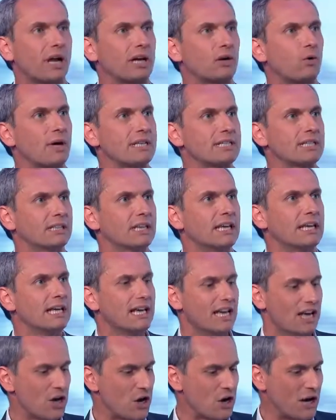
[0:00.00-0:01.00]
la croisette
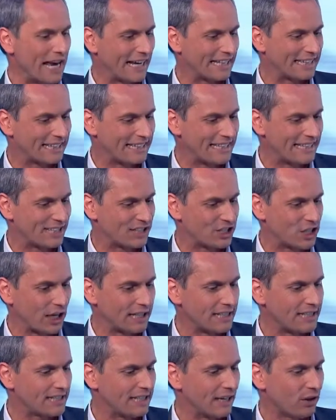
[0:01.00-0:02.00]
l'actrice
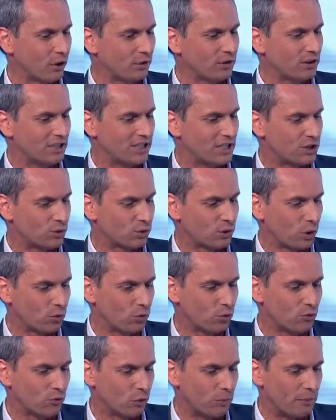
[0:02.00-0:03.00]
Charlize Theron qui joue dans le
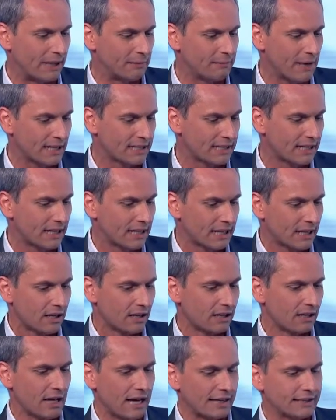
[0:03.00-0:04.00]
nouveau Mad Max.
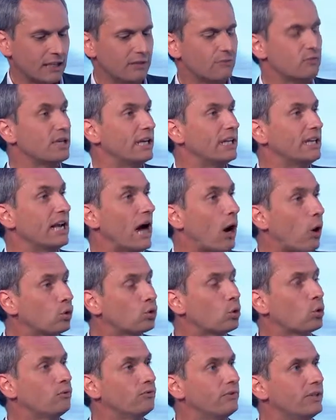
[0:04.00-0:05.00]
Adèle, vous allez la
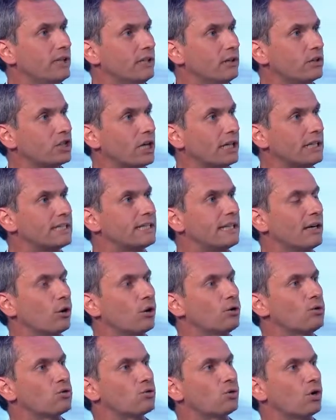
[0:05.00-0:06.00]
retrouver, Charlize
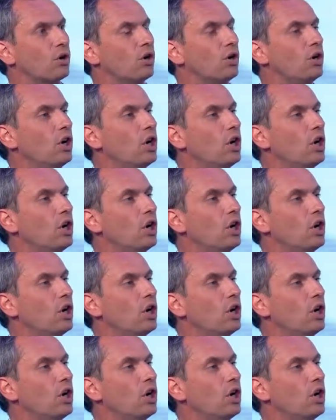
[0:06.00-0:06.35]
Theron, sur